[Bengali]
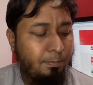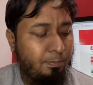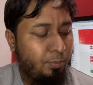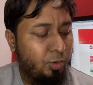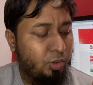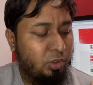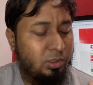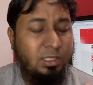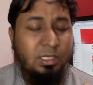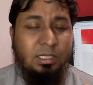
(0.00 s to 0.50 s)

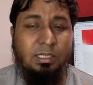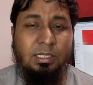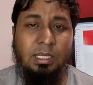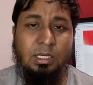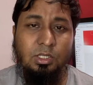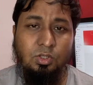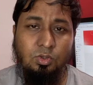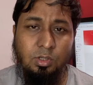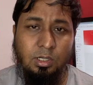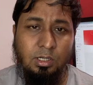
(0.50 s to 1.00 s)
প্রত্যেকটা
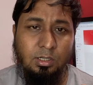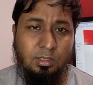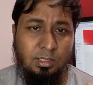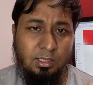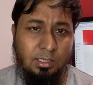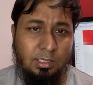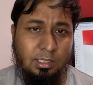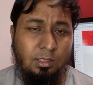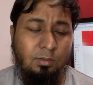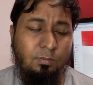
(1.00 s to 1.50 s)
স্টুডেন্ট
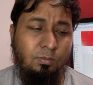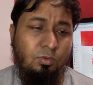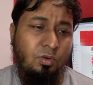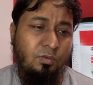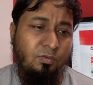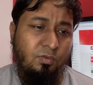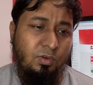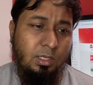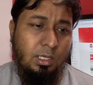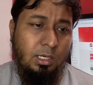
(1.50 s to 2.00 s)
থেকে
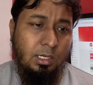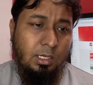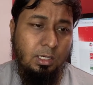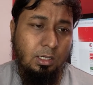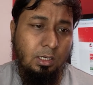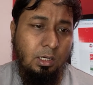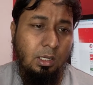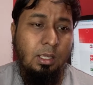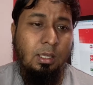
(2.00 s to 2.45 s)
সফটওয়্যারের